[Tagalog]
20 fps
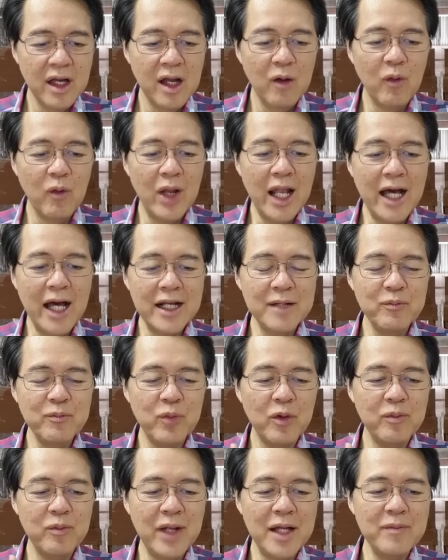Wala rin
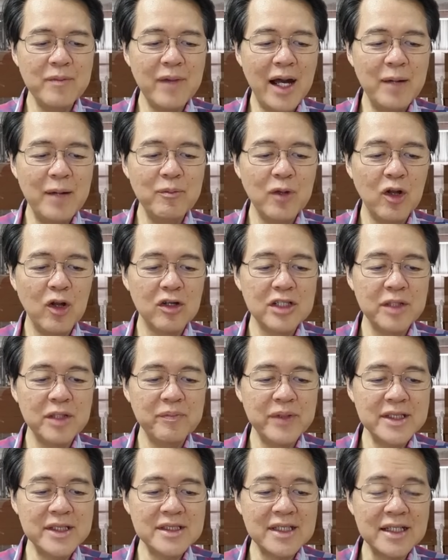problema
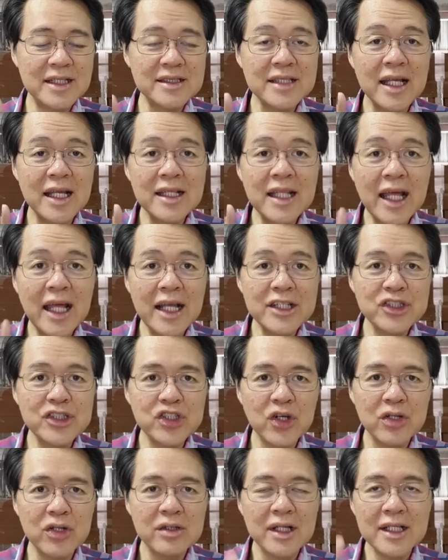amlodipine sa
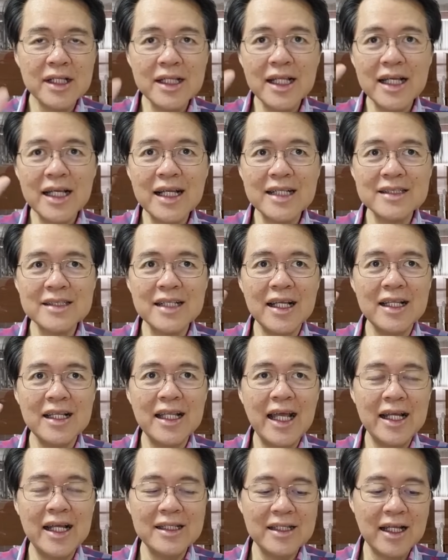sedation. Hindi ka
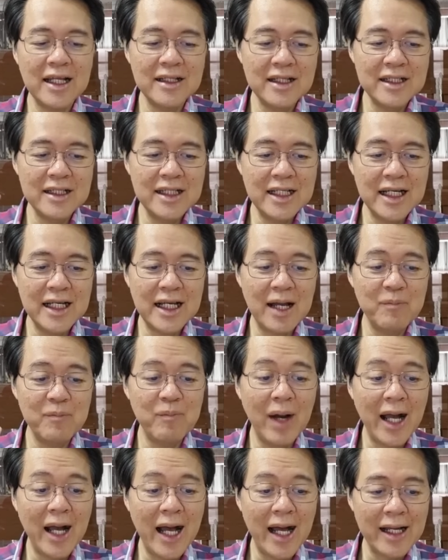sedated, hindi ka
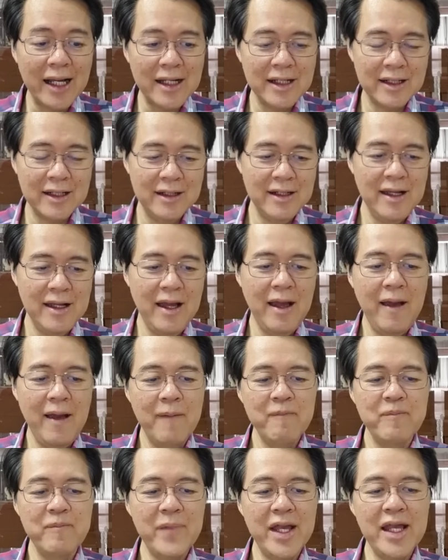bangag.
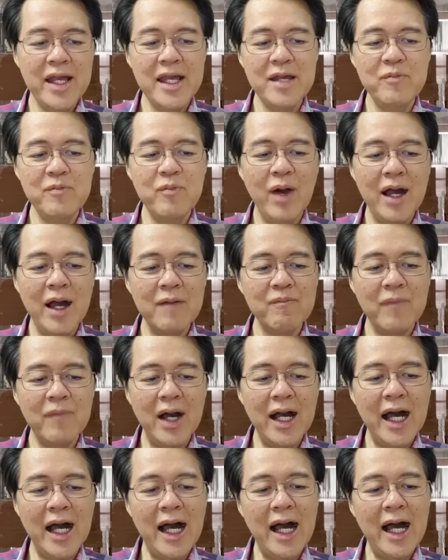May ibang
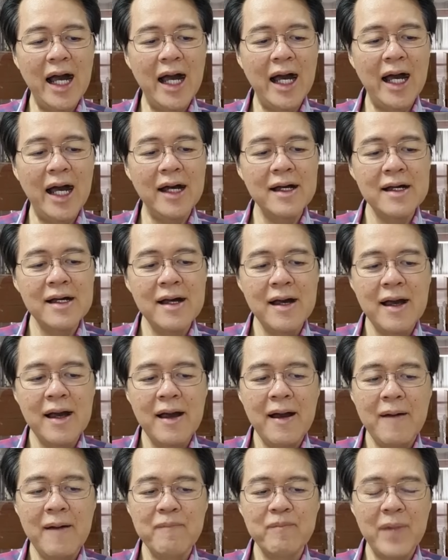mga
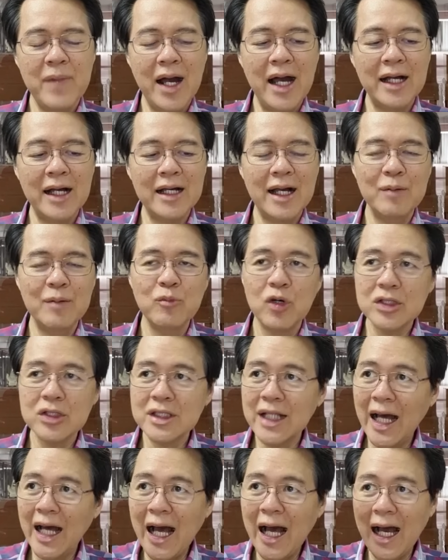mga
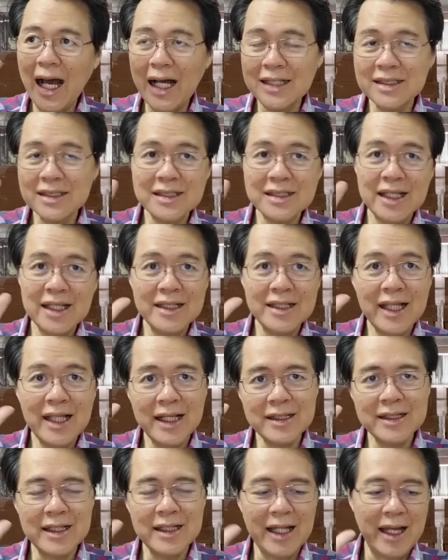gamot
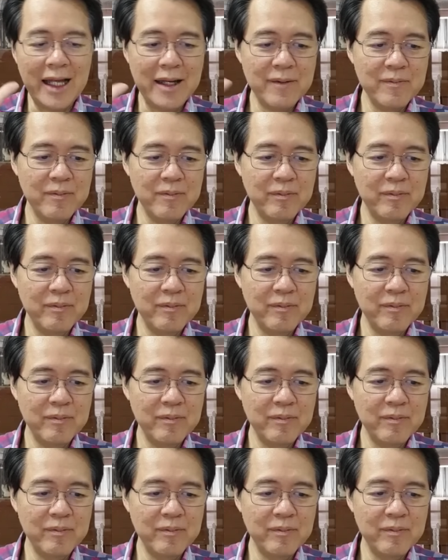nakakasedate. Eh.